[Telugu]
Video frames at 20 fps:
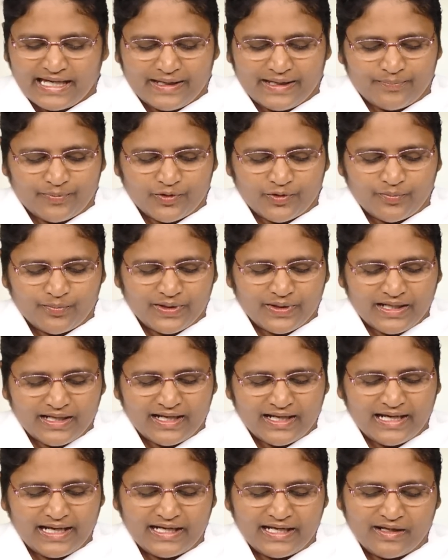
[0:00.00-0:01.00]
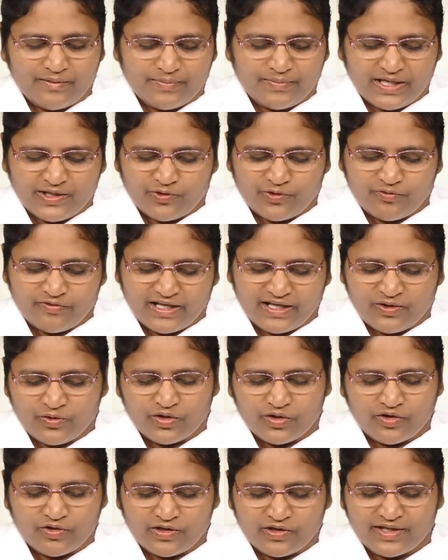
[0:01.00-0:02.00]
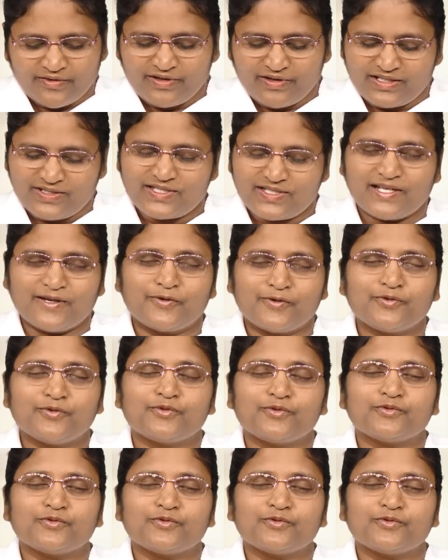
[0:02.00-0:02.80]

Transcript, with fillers: ఇప్పుడు పిల్లలైన మీరు వెలుగులోకి వచ్చారు